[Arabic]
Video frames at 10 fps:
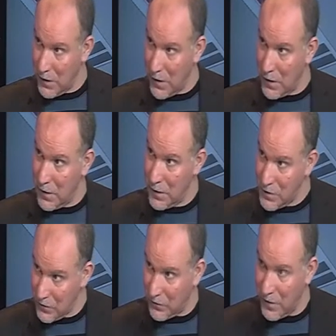رياني
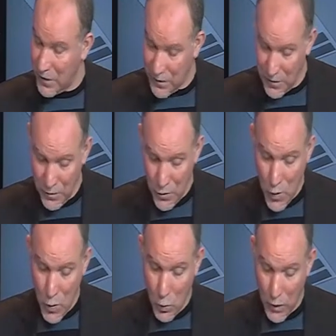جزائريا
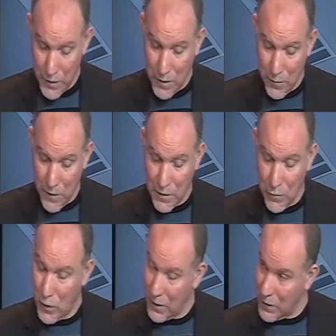
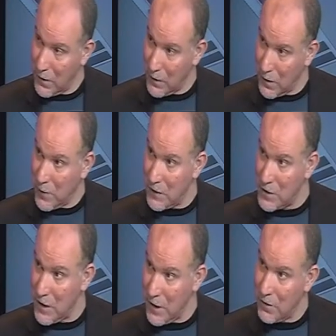ولكن ليكيب
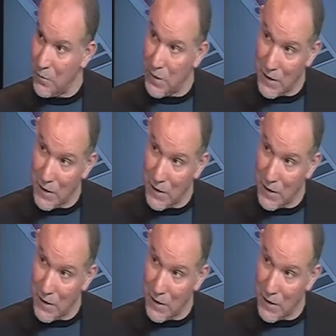الجيريان